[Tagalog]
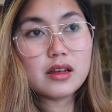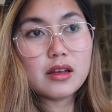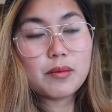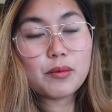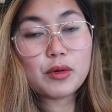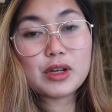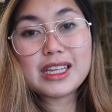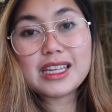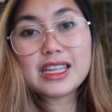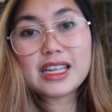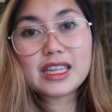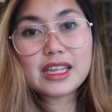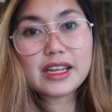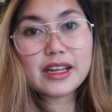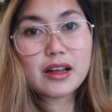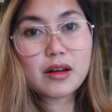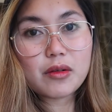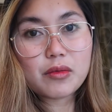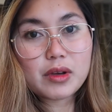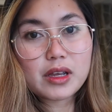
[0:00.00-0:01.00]
pwede nating
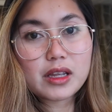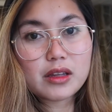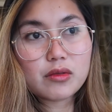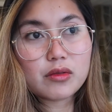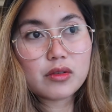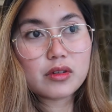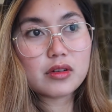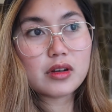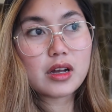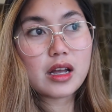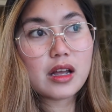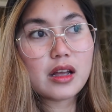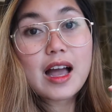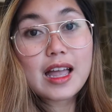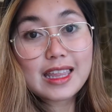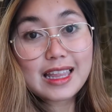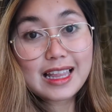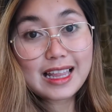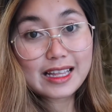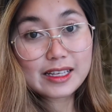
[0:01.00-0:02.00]
gawin or
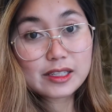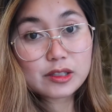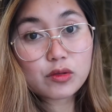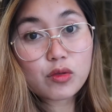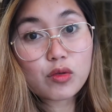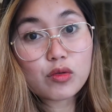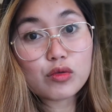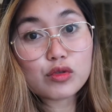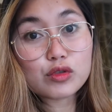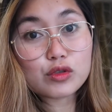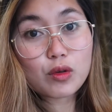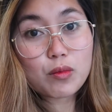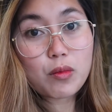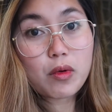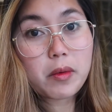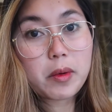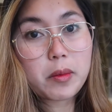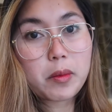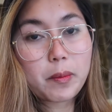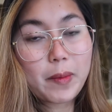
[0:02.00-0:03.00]
unless kung gusto
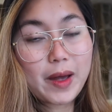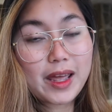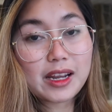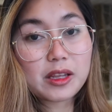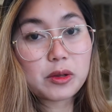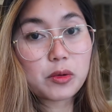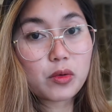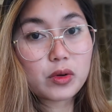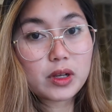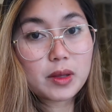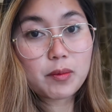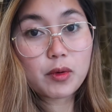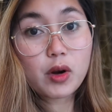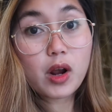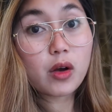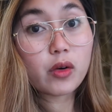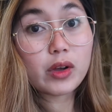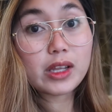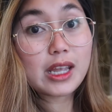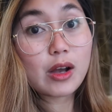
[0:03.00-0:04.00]
mo paritoki.
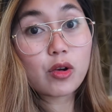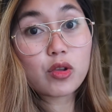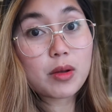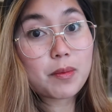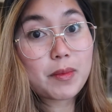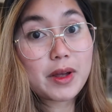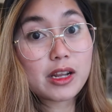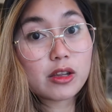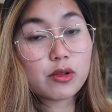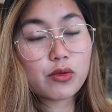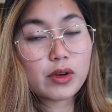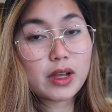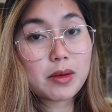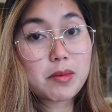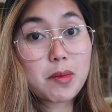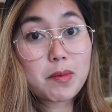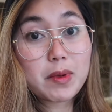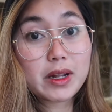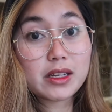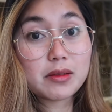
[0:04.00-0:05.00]
Pero ako hindi ako na paritoki
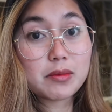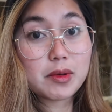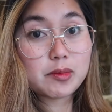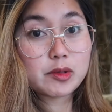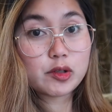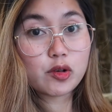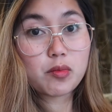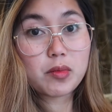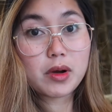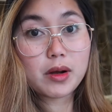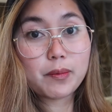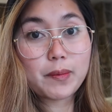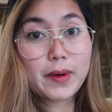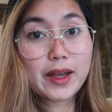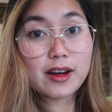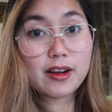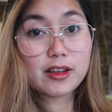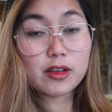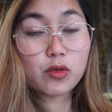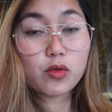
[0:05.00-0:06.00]
magpata babes. Kung
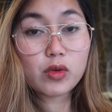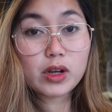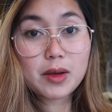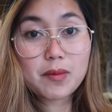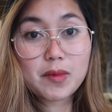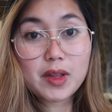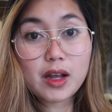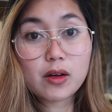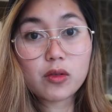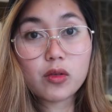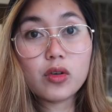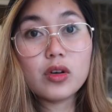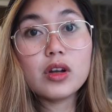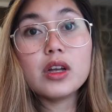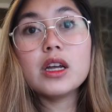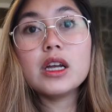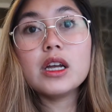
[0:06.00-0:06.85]
magparitoki man ako,